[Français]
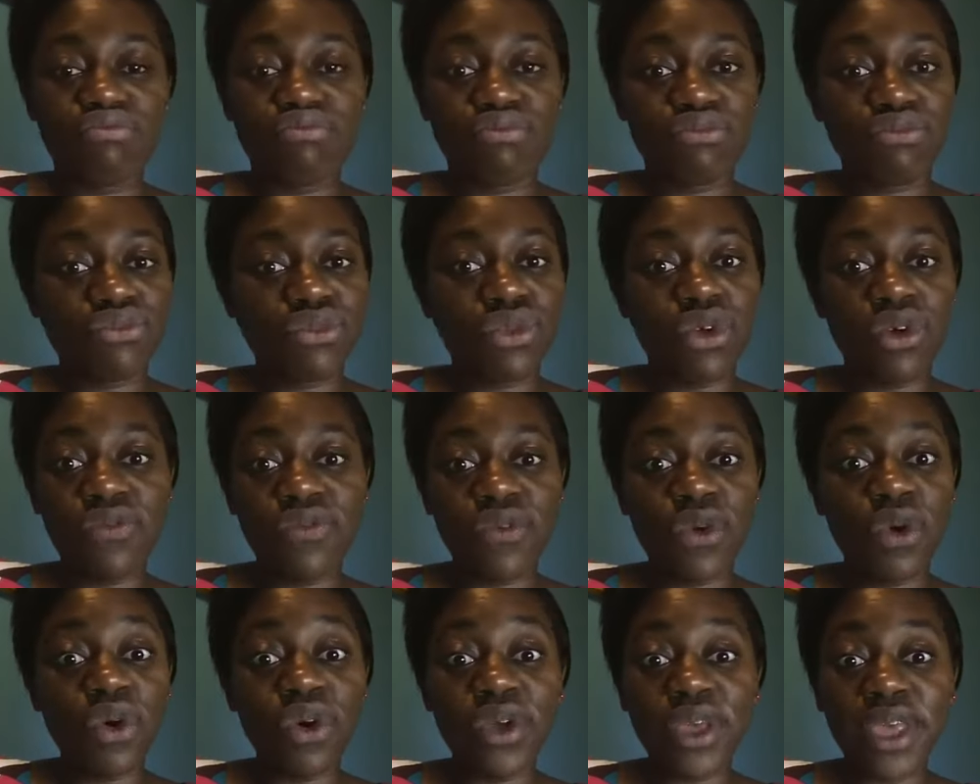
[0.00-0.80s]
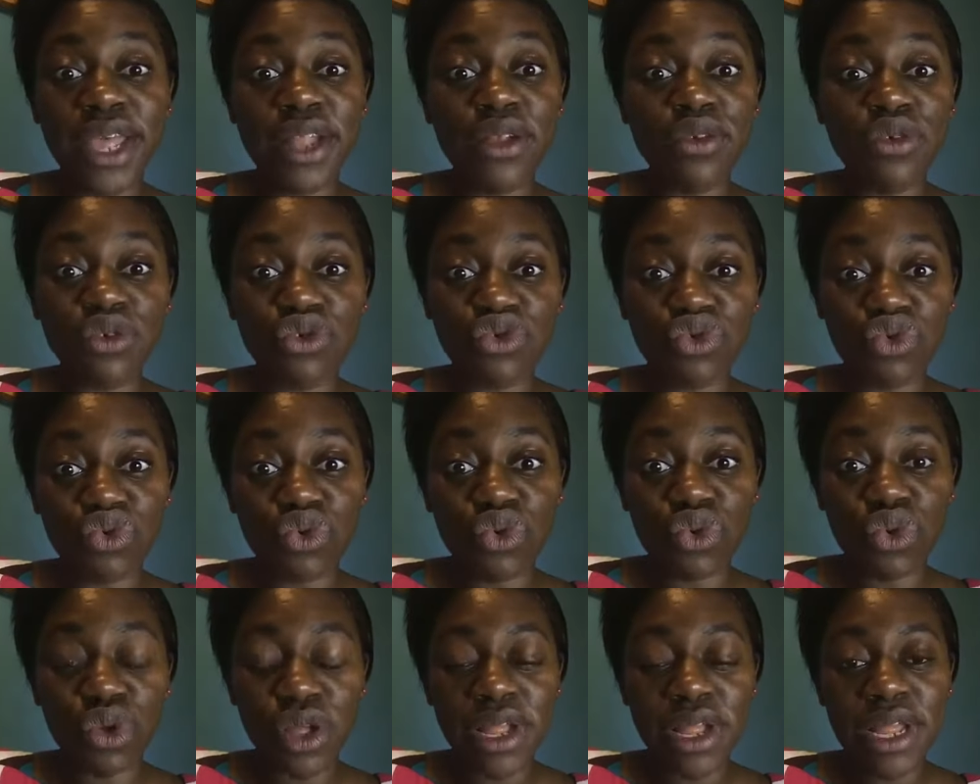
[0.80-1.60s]
dans, environ quelques
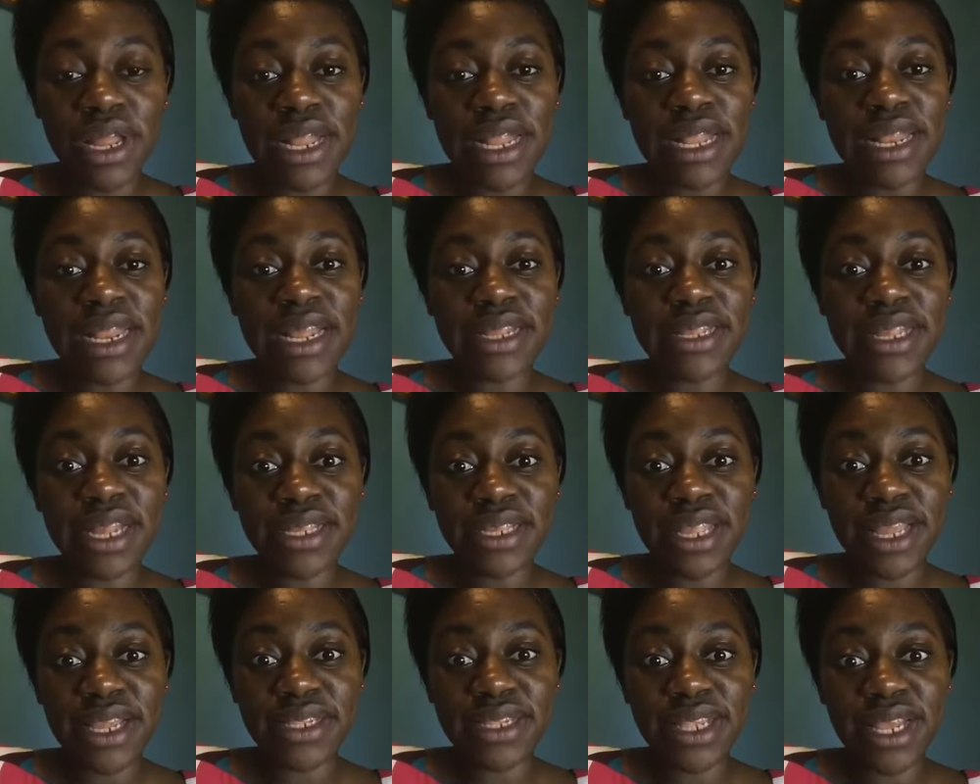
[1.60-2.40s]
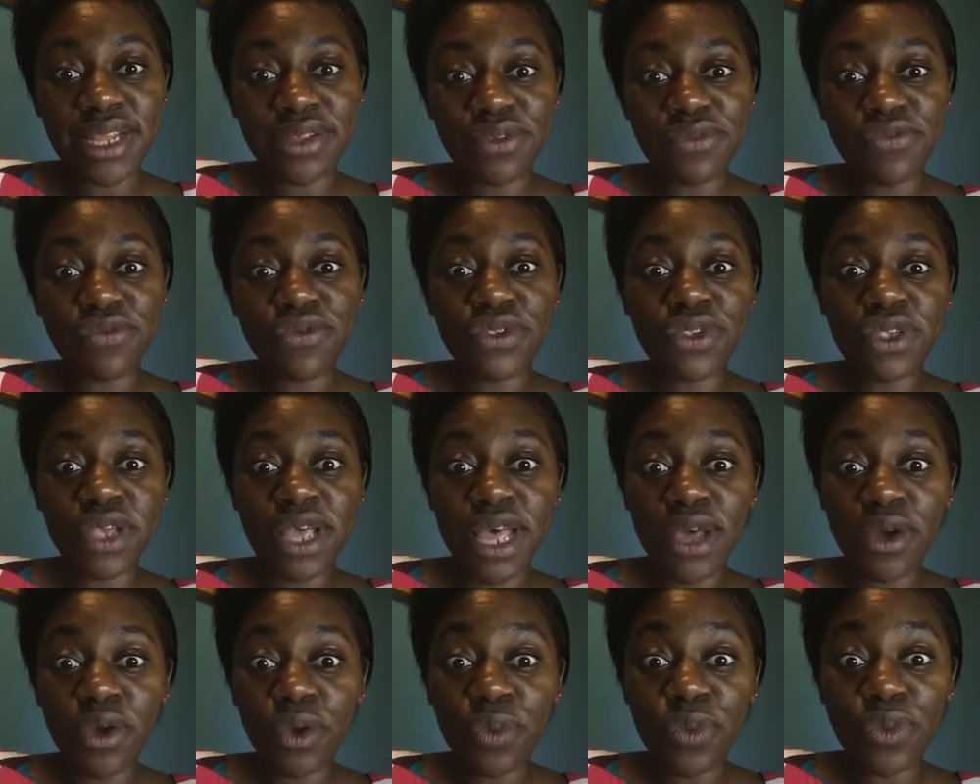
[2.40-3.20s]
jours. La date exacte vous
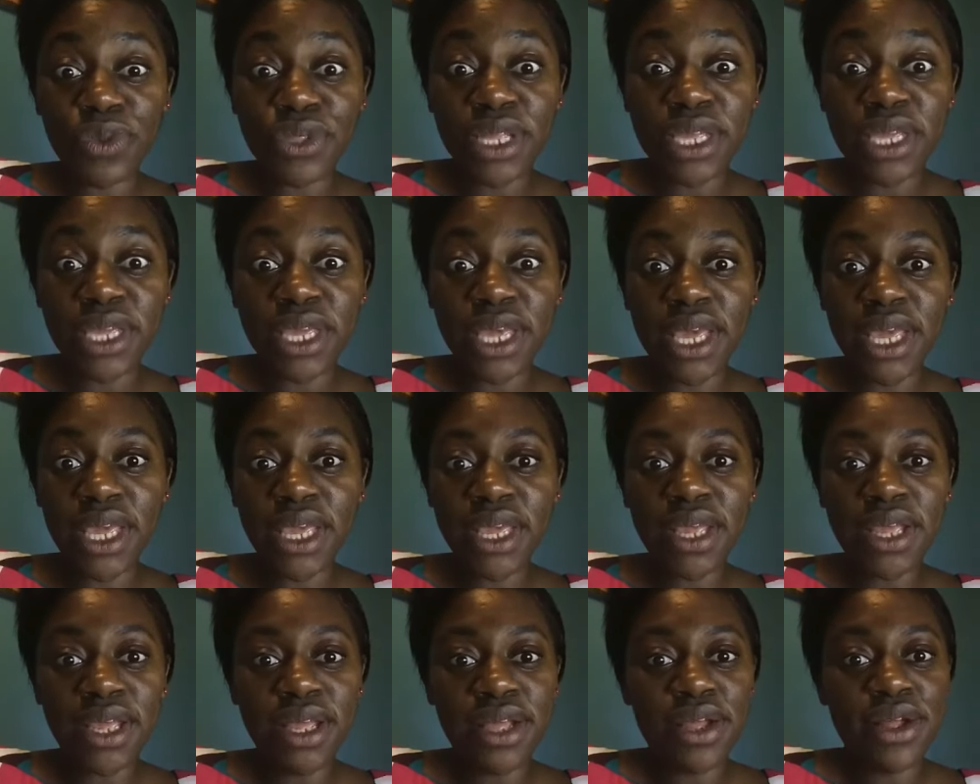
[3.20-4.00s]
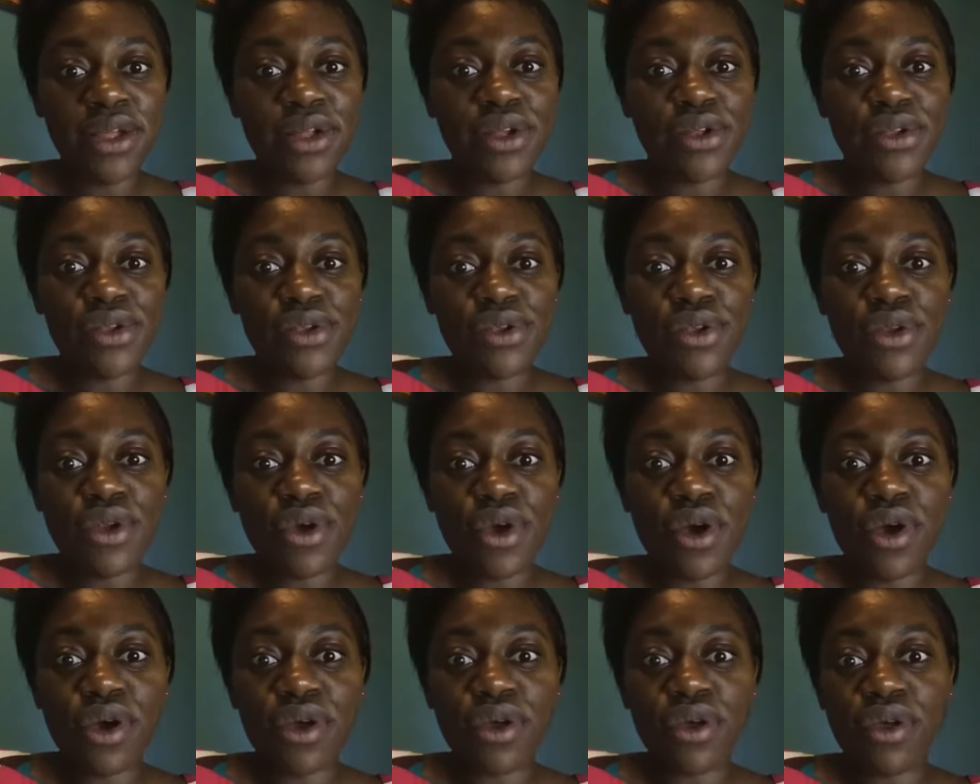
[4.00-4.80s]
sera communiquée
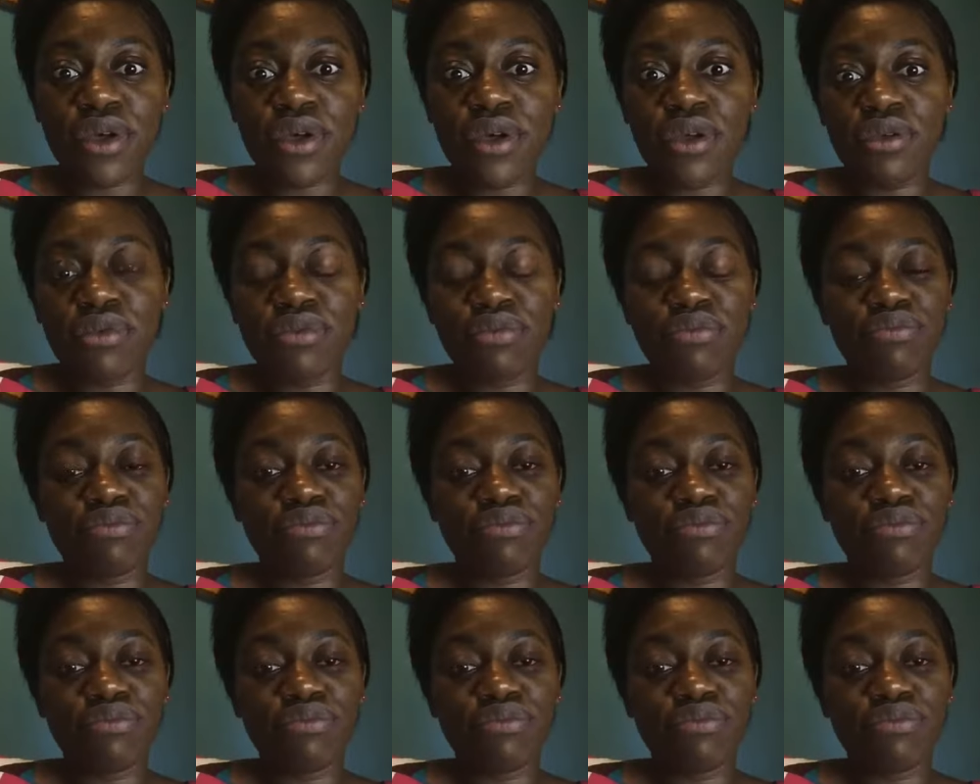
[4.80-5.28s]
lors euh,